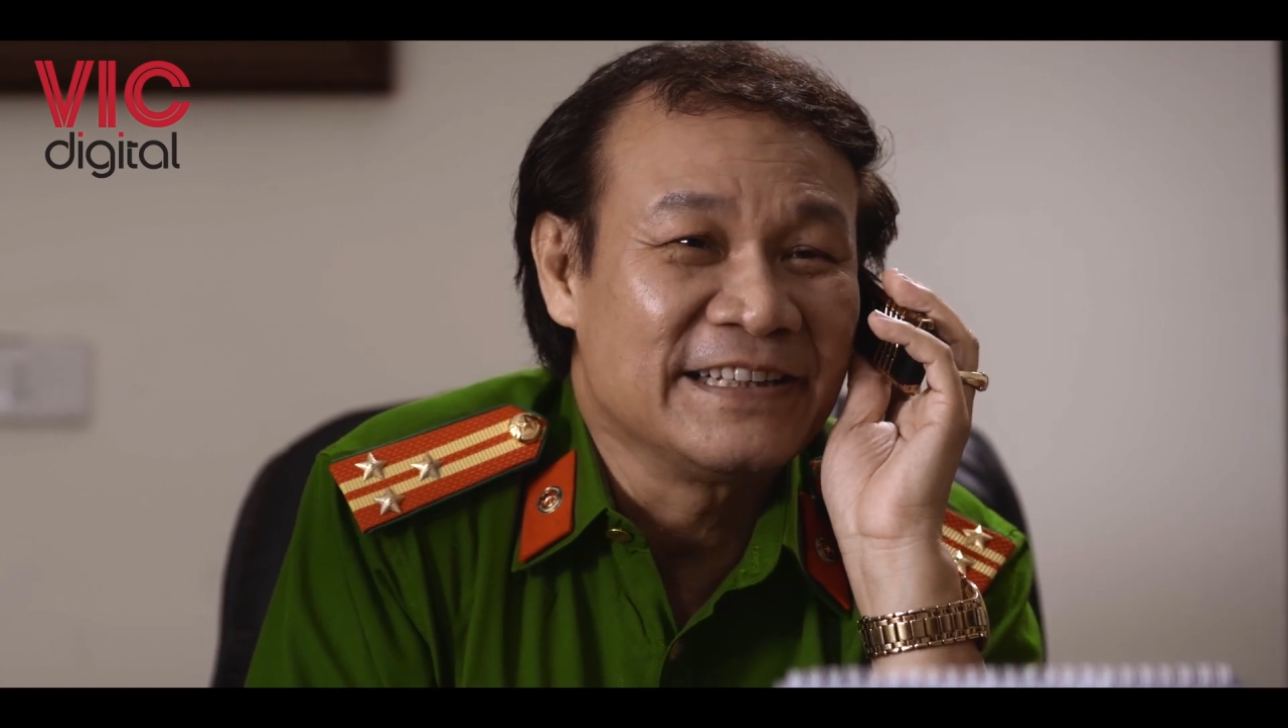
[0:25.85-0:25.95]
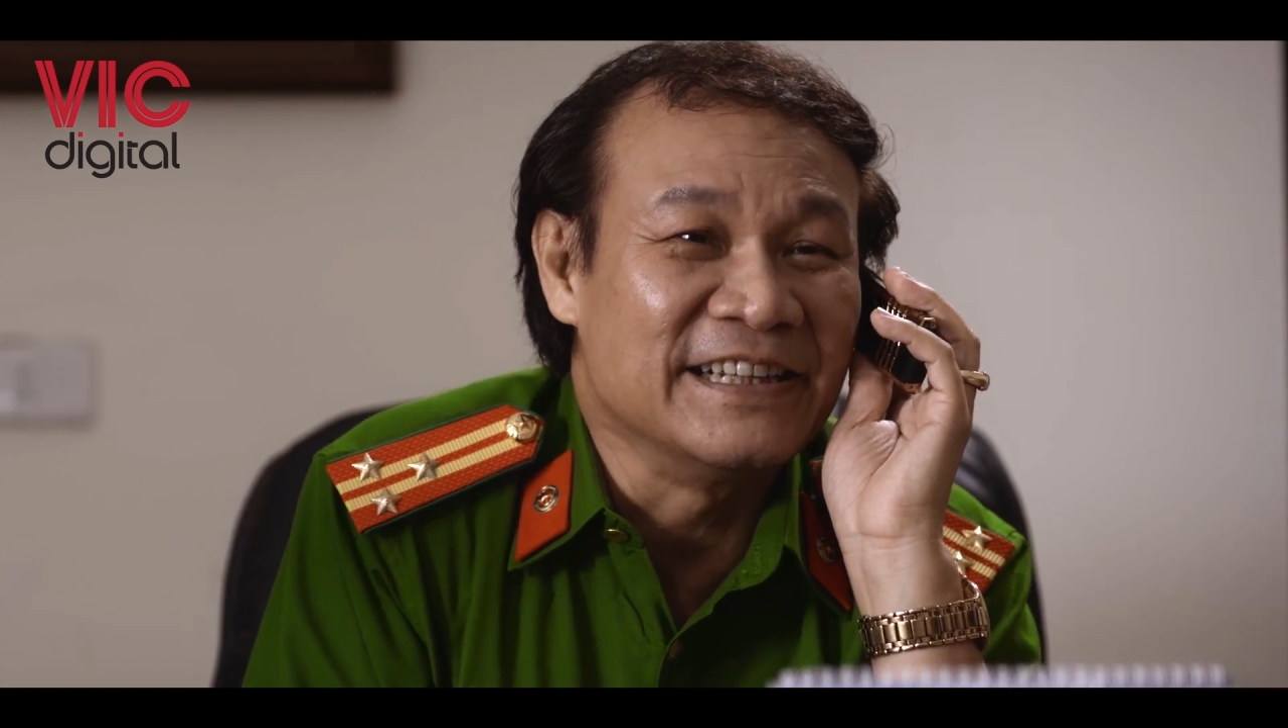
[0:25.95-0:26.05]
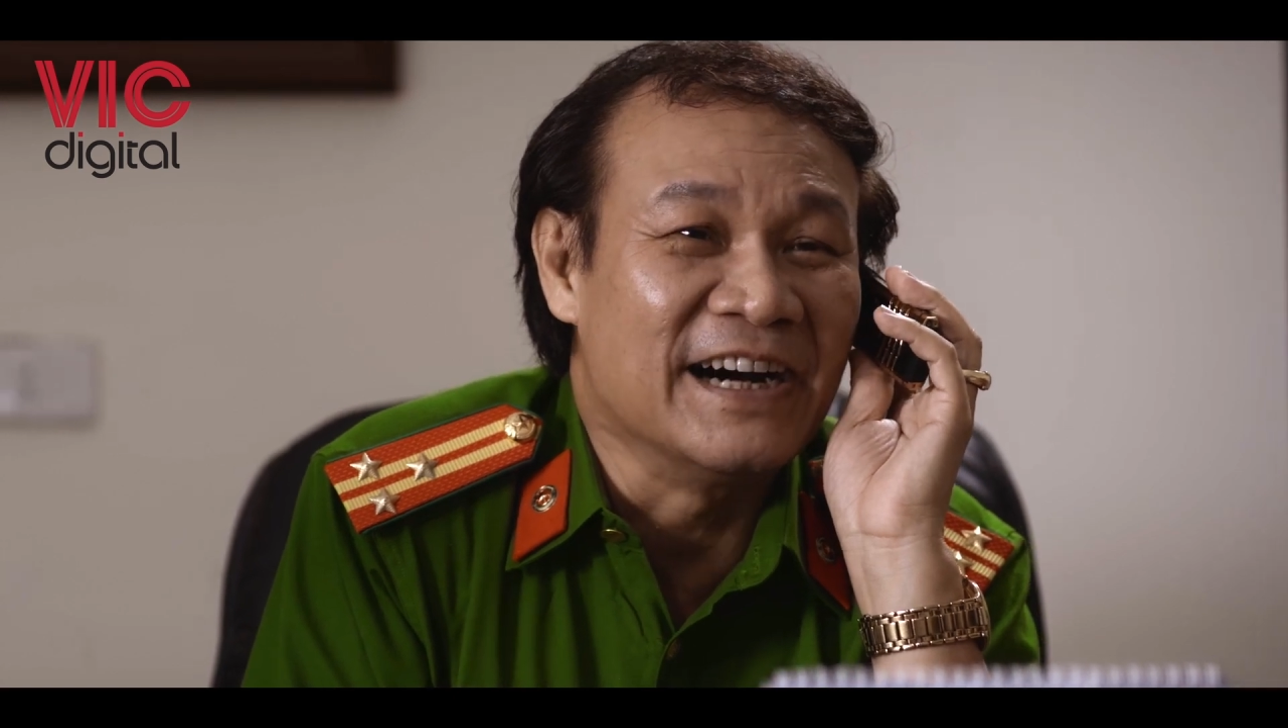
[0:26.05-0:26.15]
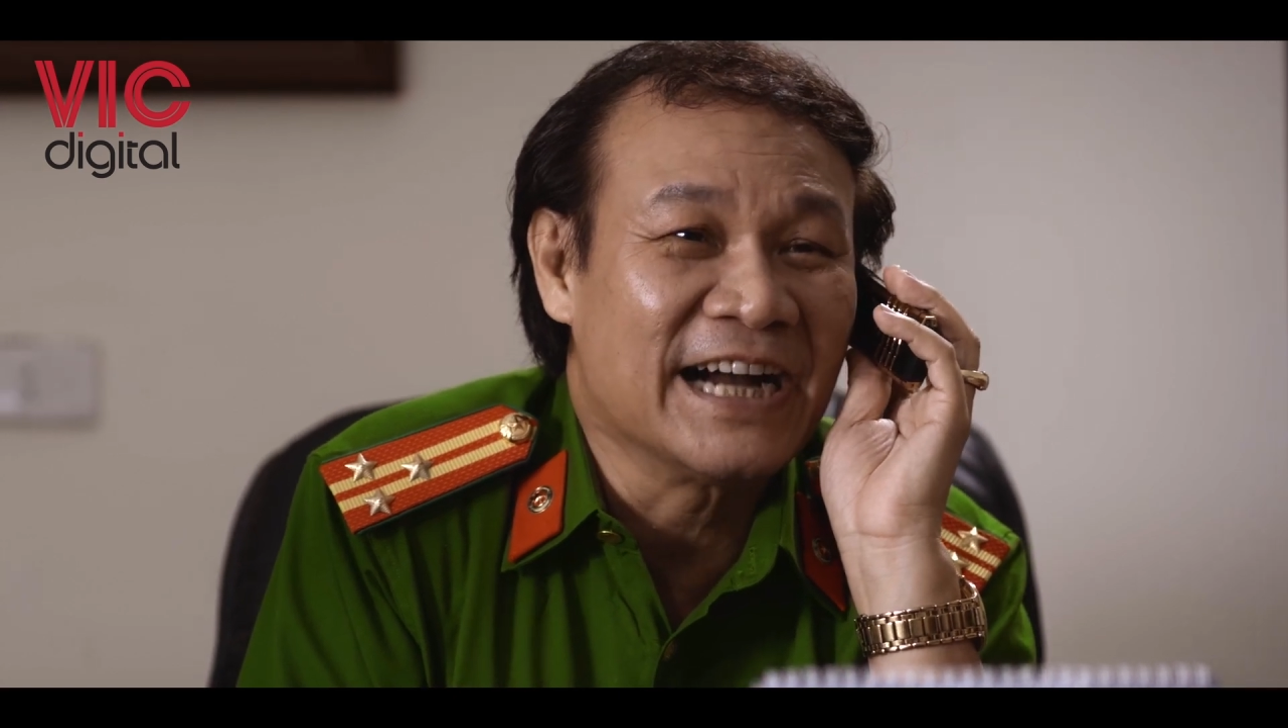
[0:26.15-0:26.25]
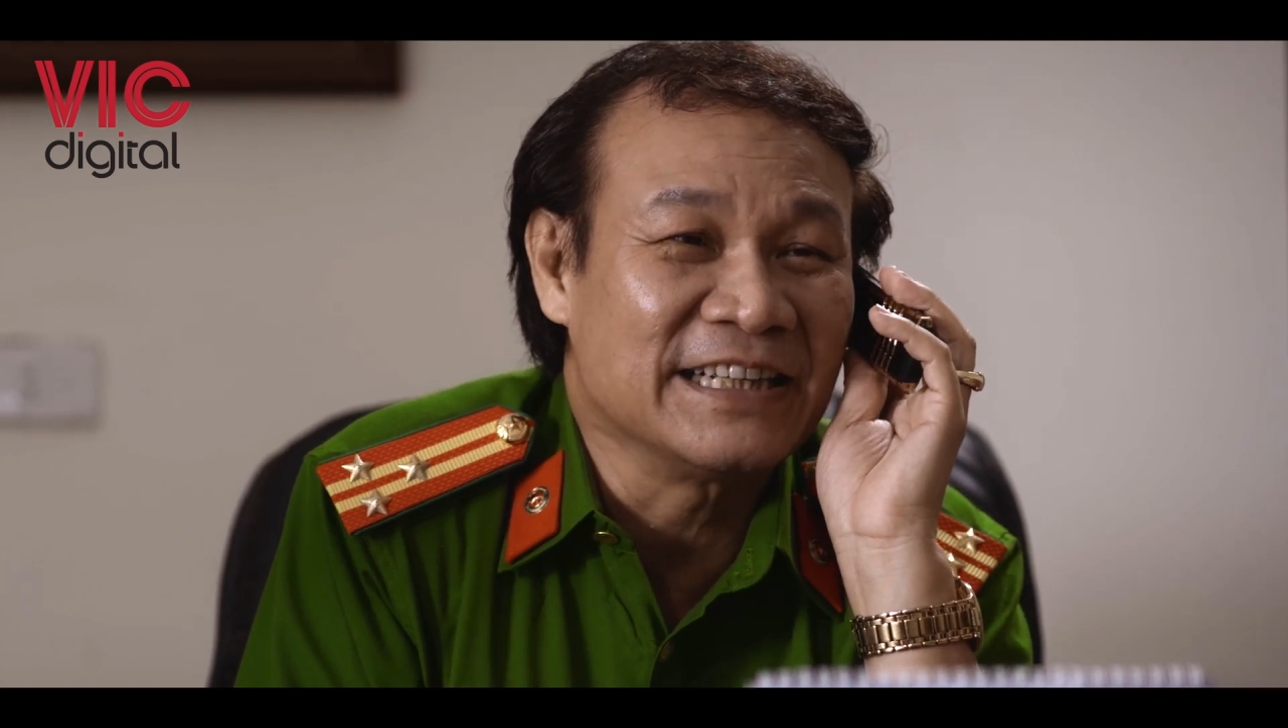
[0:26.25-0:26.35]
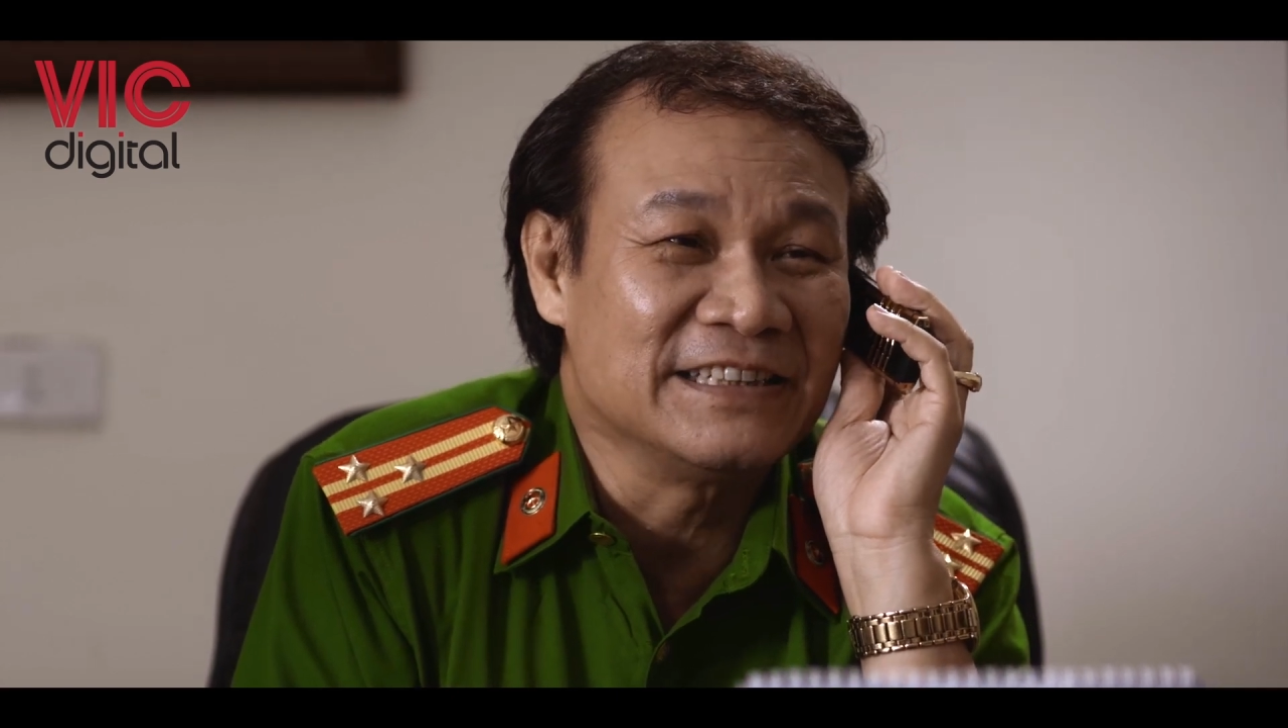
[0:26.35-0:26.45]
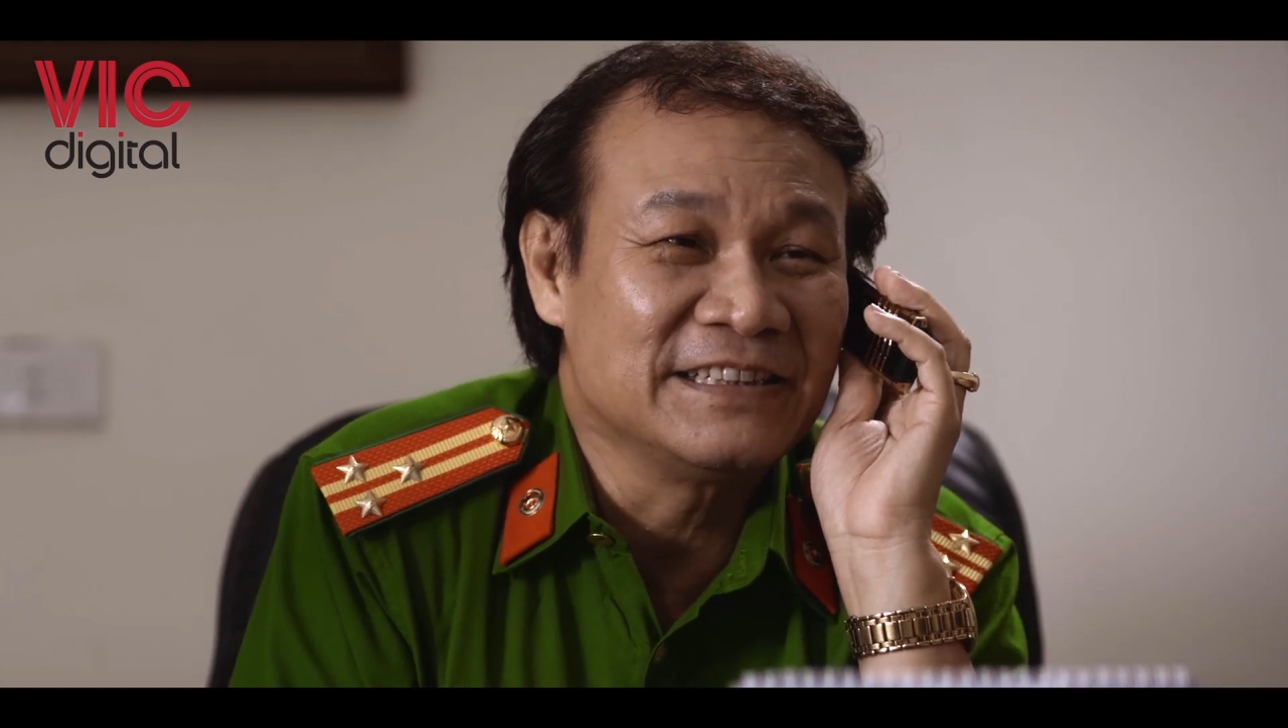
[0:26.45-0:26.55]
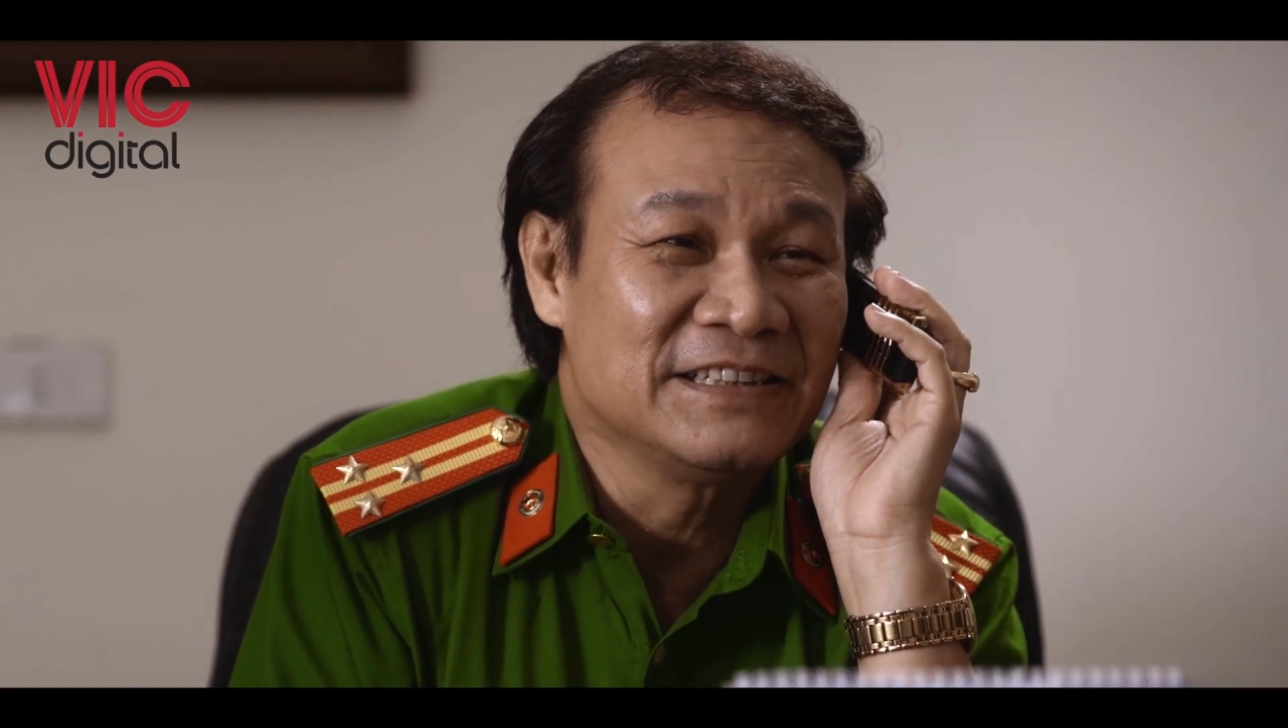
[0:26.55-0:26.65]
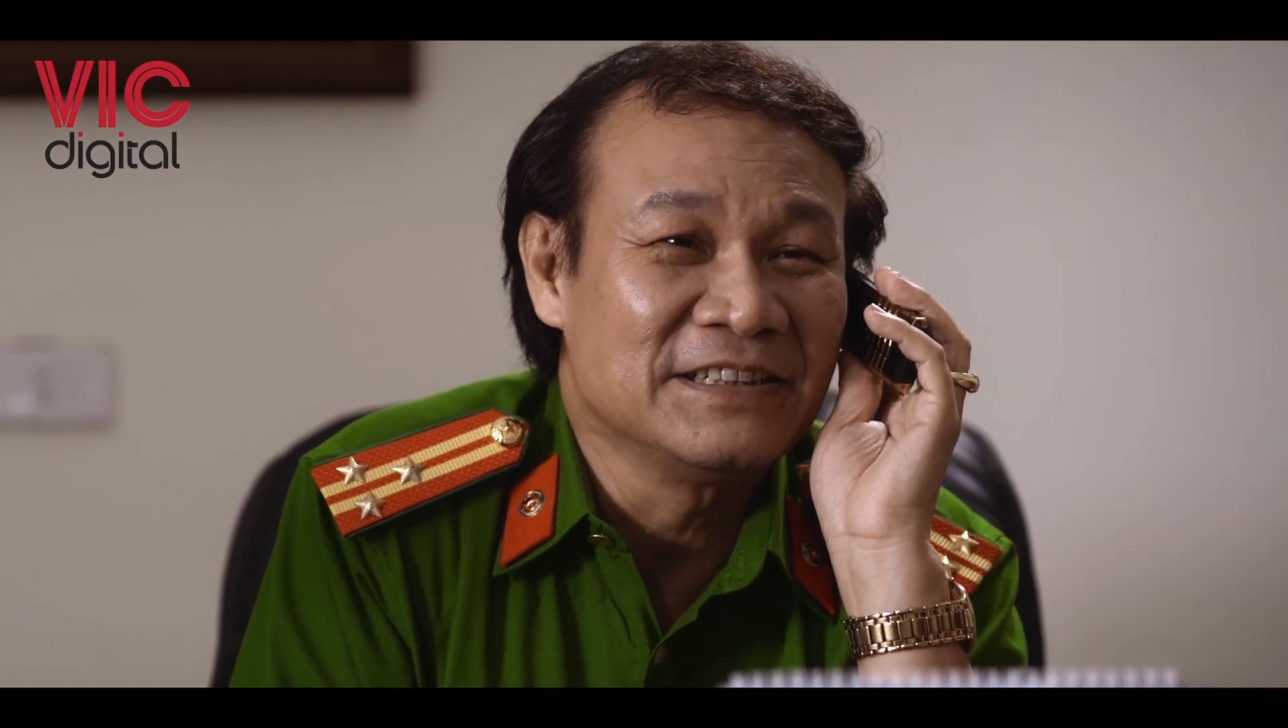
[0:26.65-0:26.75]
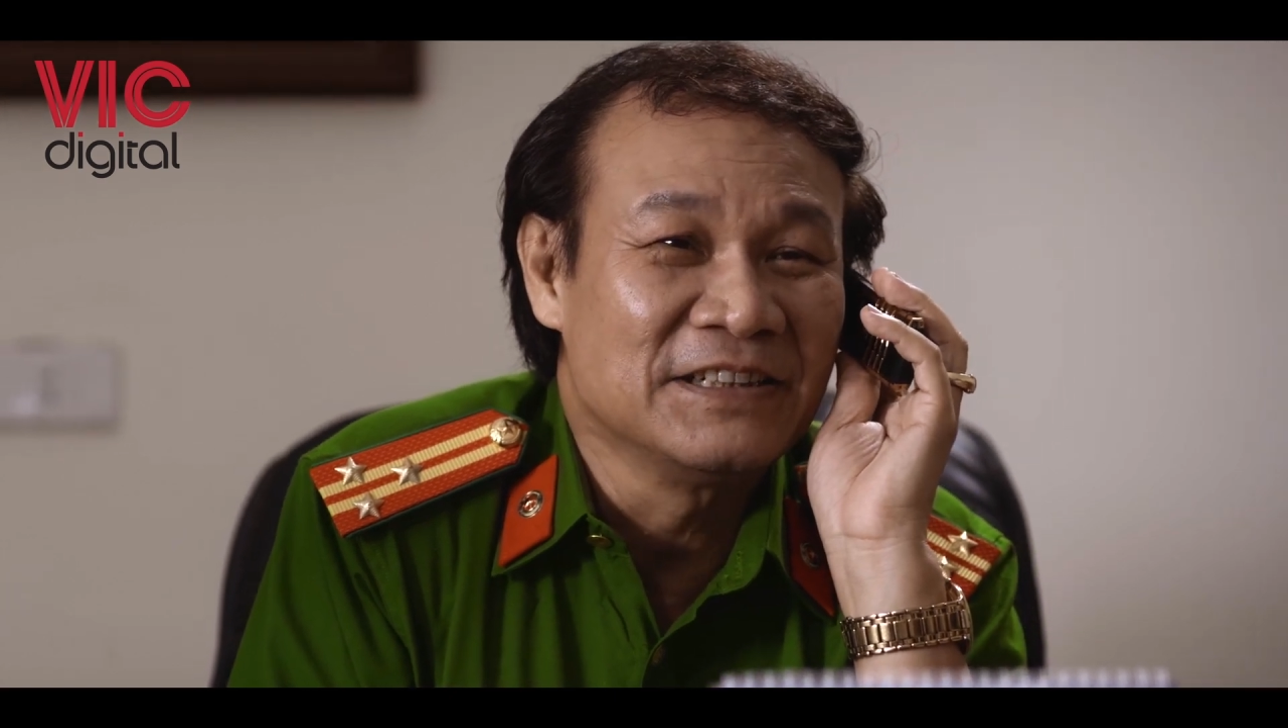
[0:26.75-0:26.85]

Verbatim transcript: nhờ anh